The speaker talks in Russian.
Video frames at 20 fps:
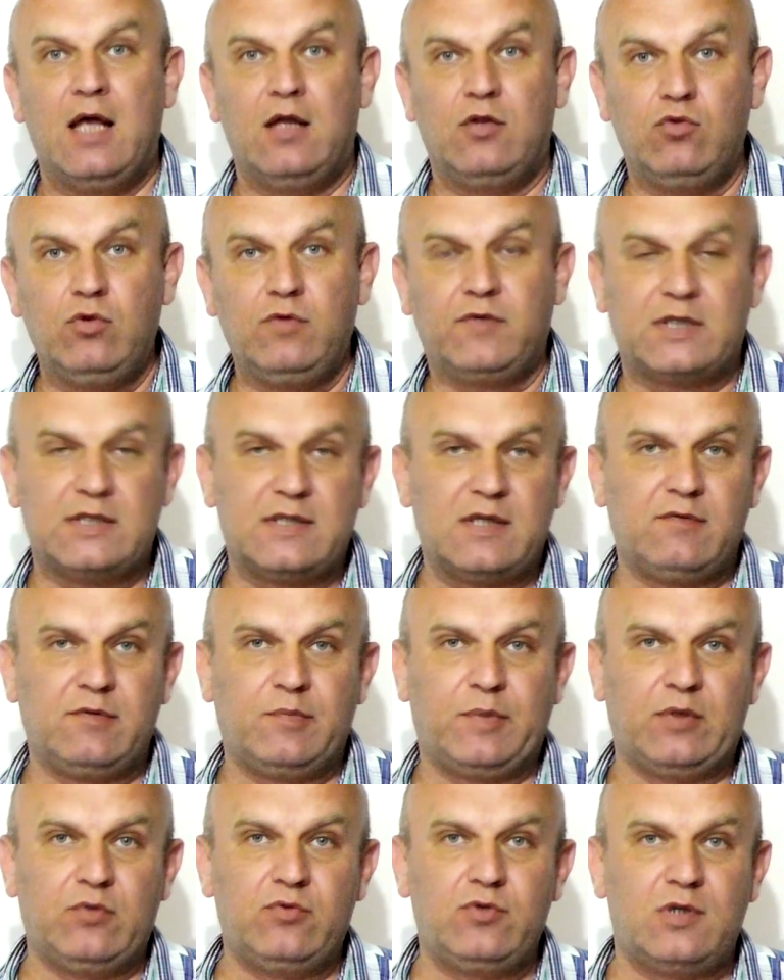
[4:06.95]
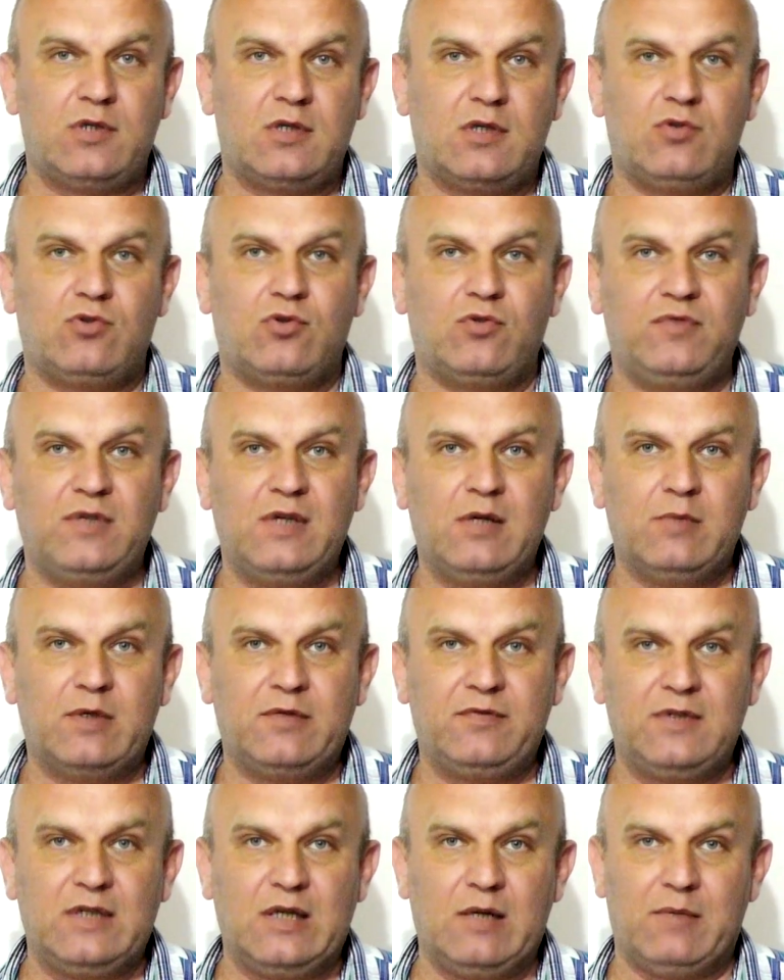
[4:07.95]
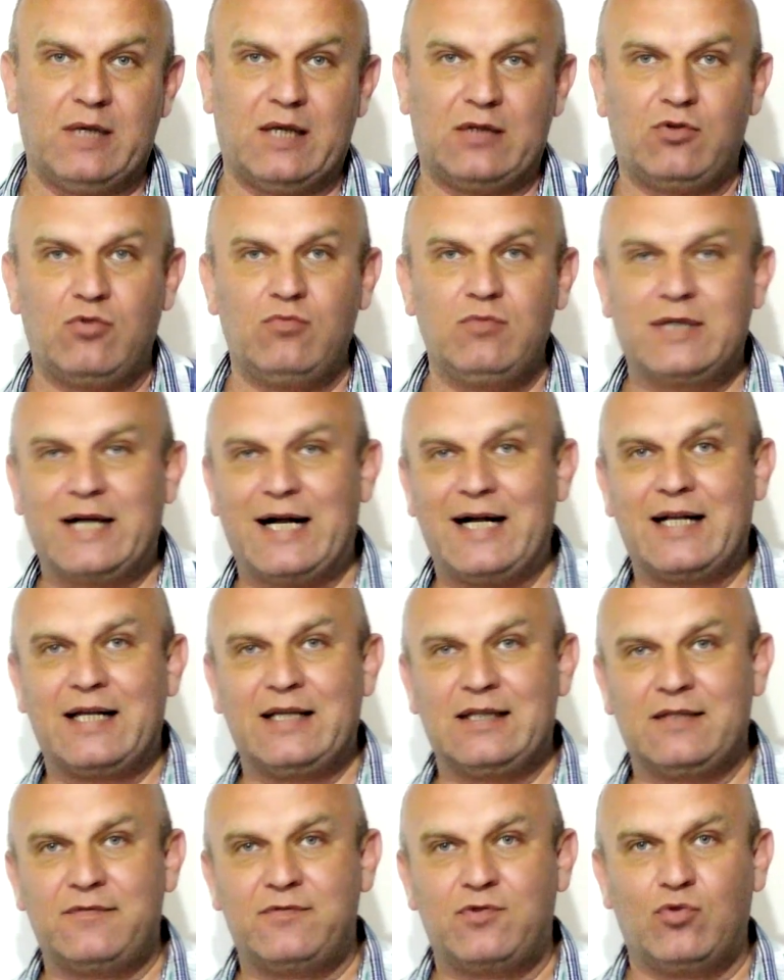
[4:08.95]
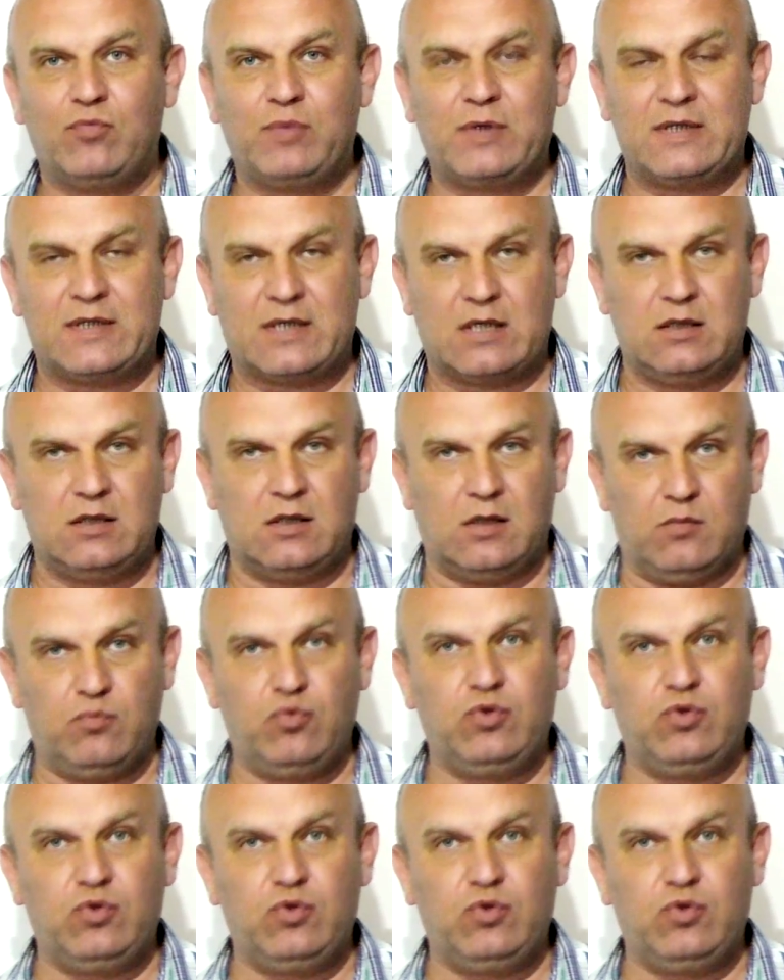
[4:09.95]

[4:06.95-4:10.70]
Ну и в конце вы получите еще фильм о фильме, о том, как это все происходило.